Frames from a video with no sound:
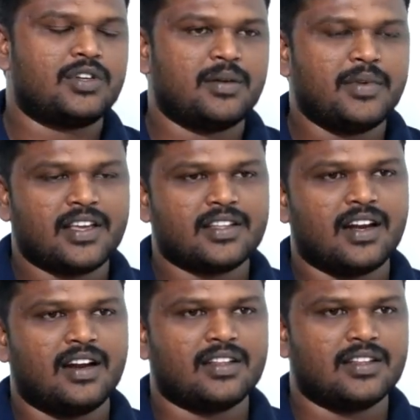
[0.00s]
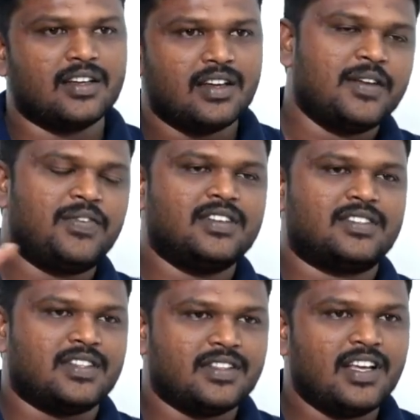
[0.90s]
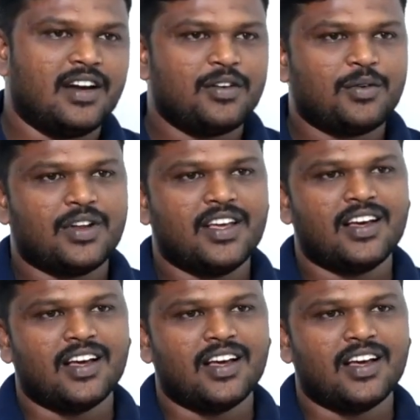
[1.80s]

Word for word: ஒற்றுமைக்கு எதிரானது டிஃபென்ஸ் இந்தியாவினுடைய